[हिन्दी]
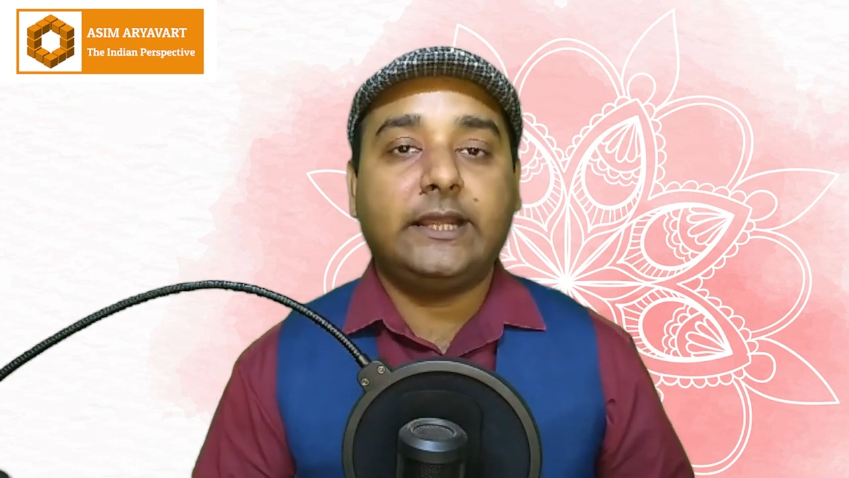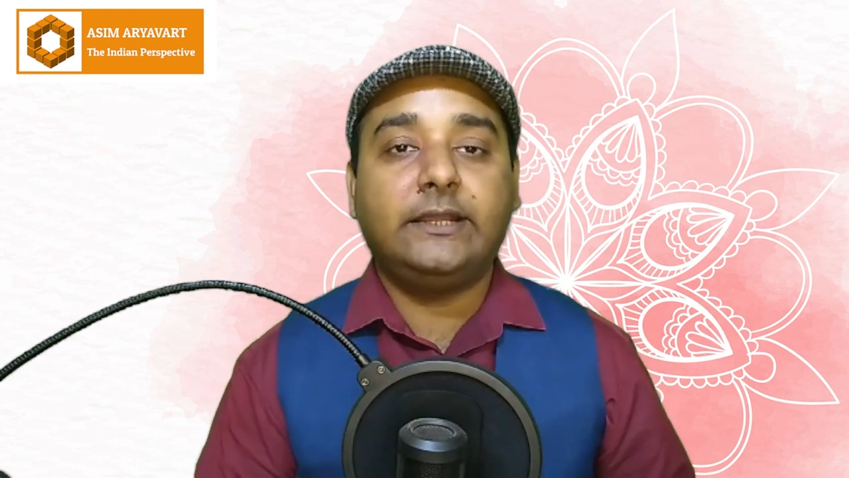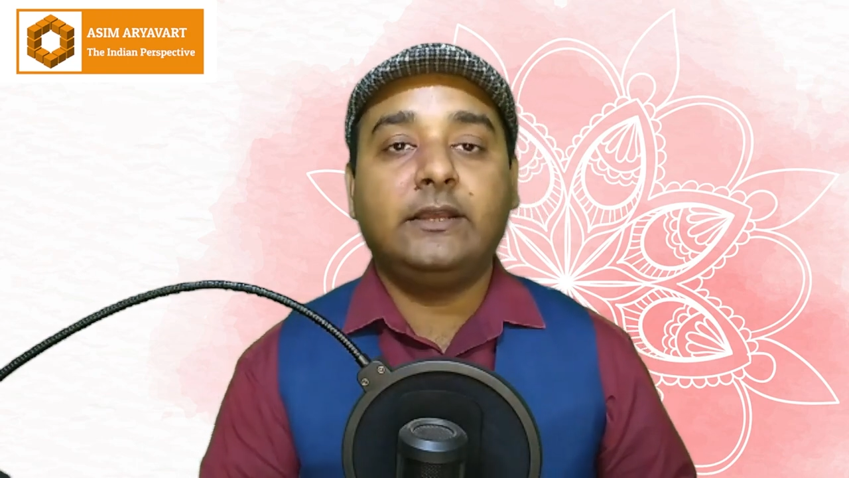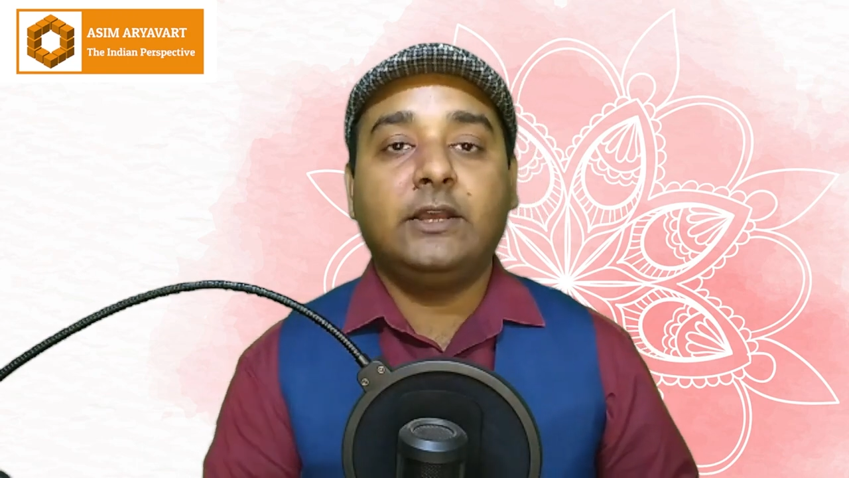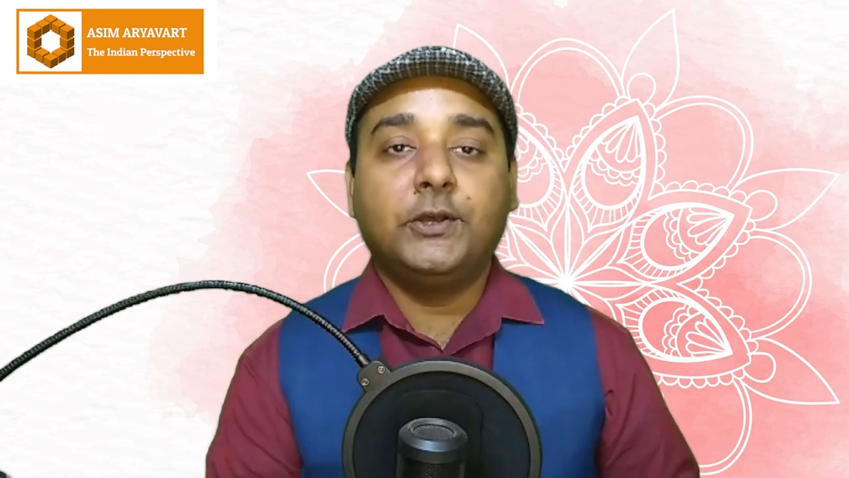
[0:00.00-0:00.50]

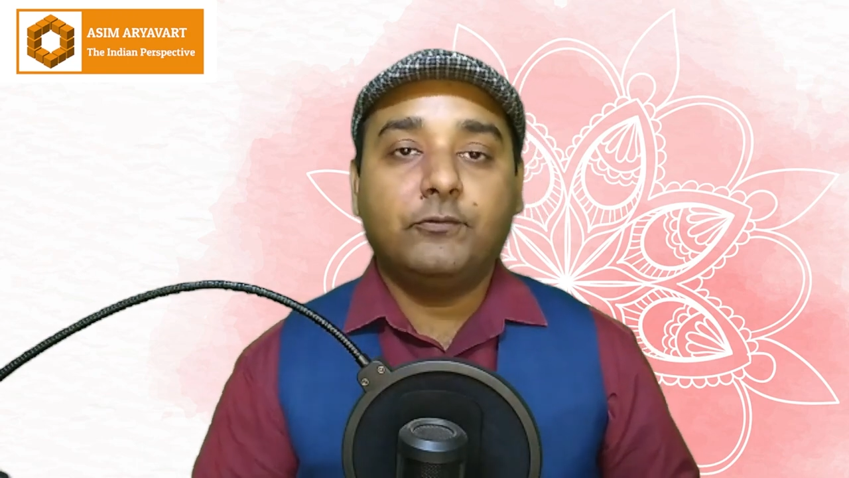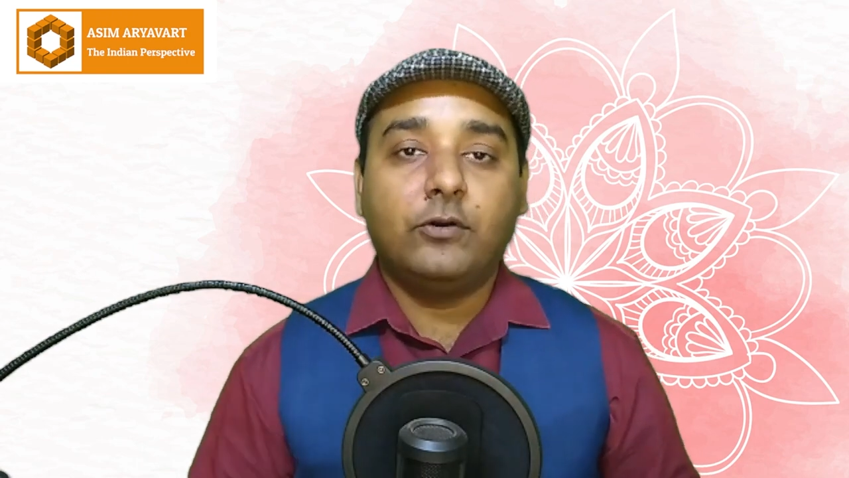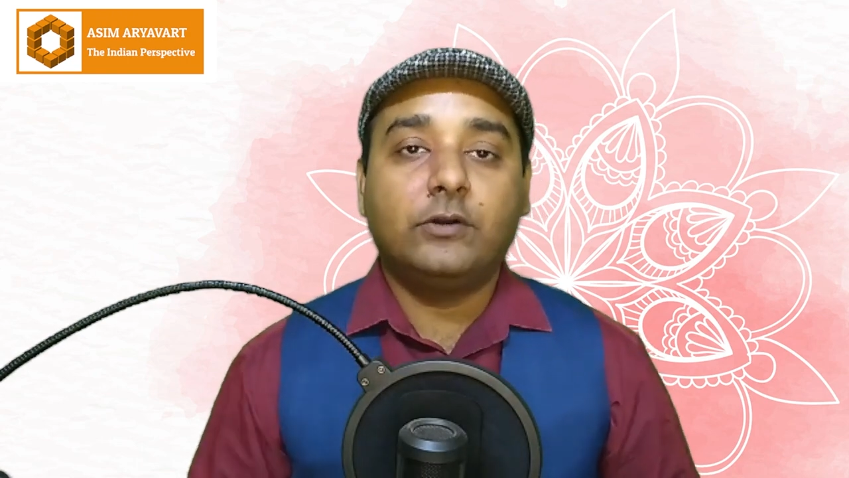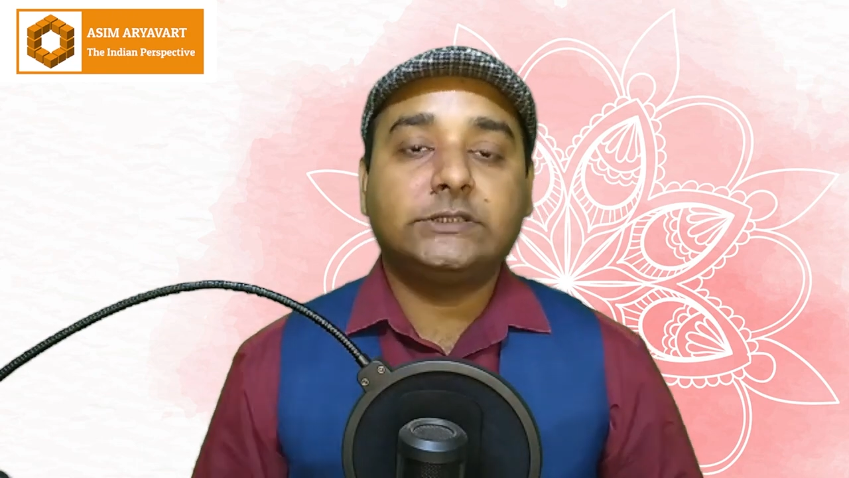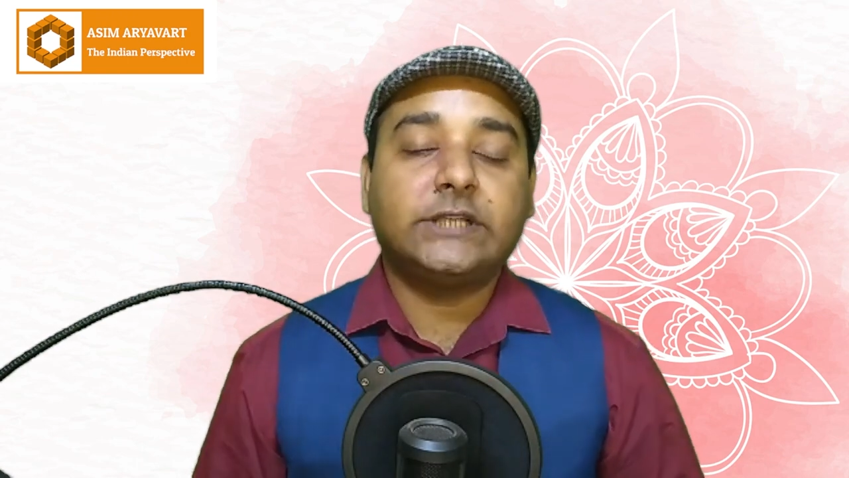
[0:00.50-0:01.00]
नहीं
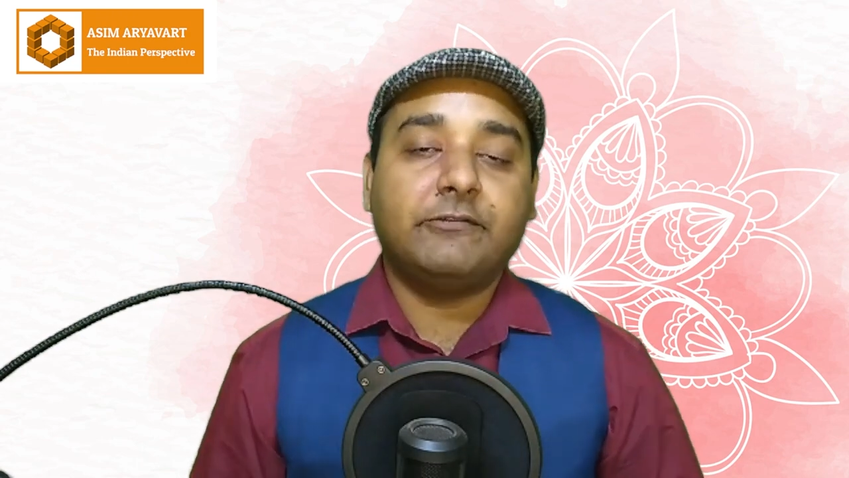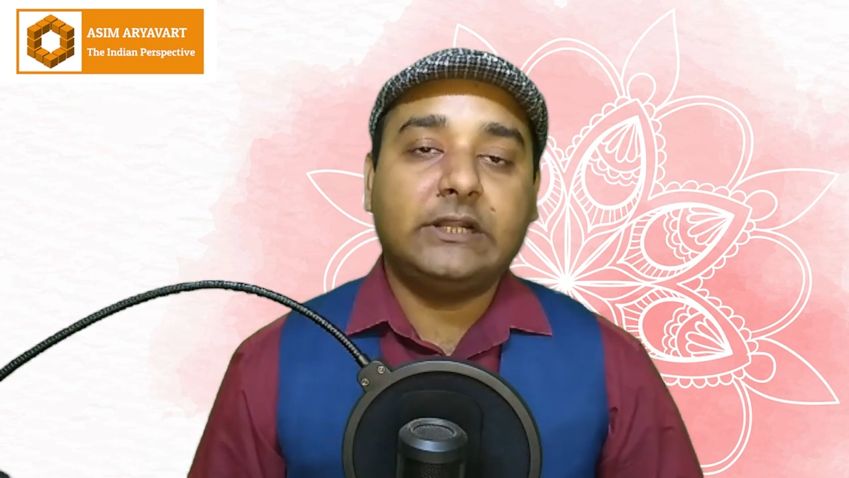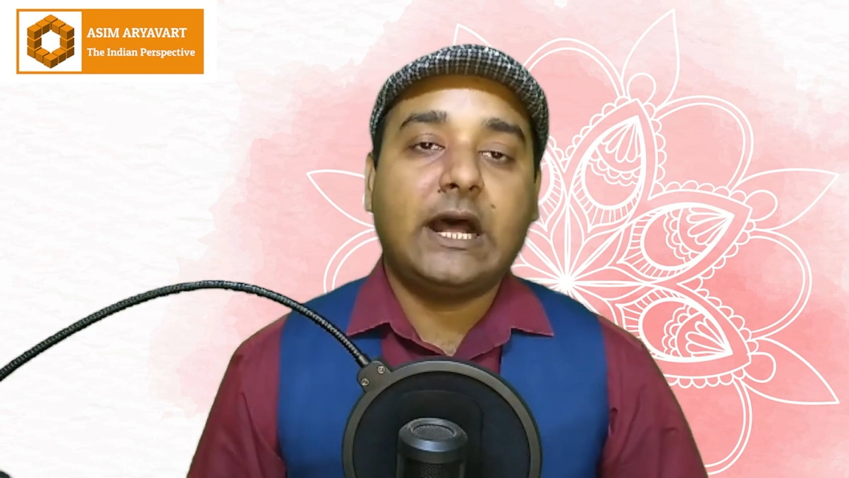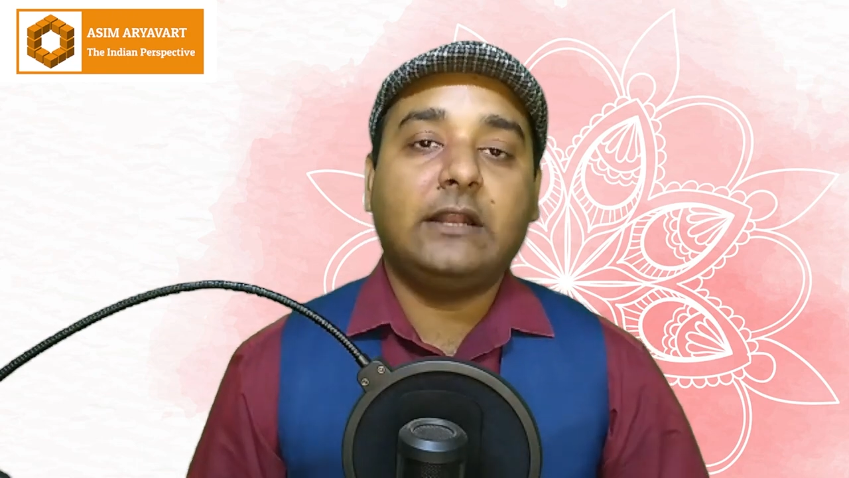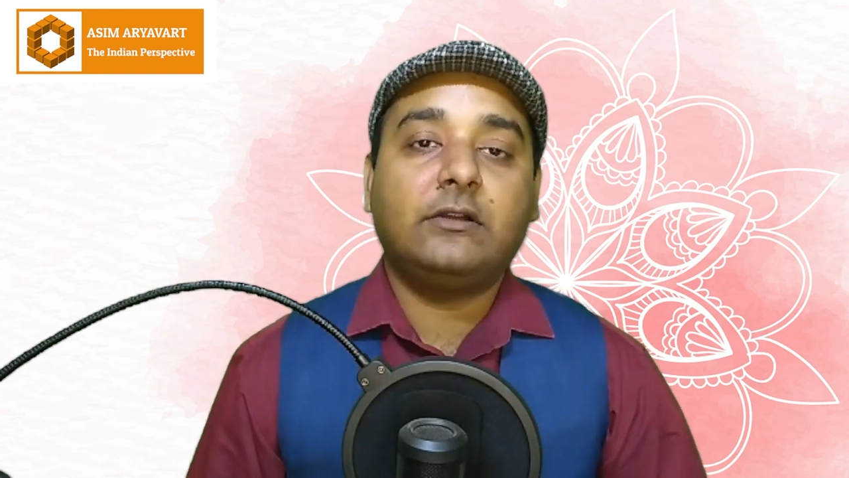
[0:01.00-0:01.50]
वो
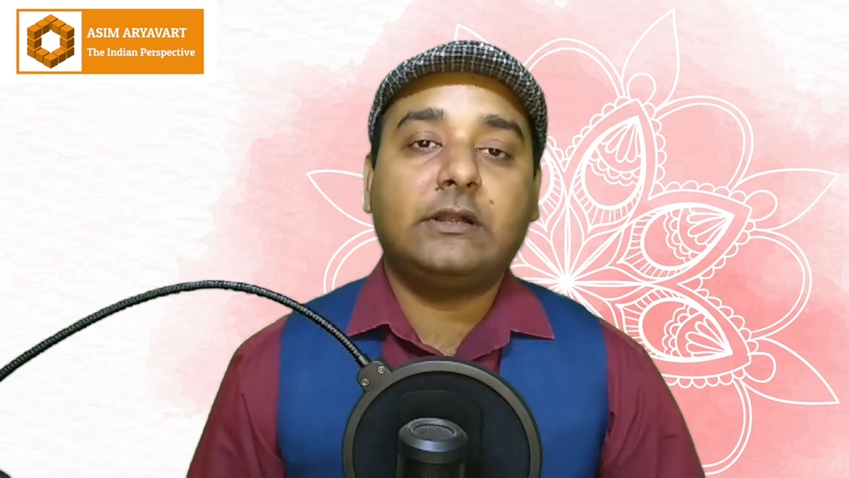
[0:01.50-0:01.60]
संविधान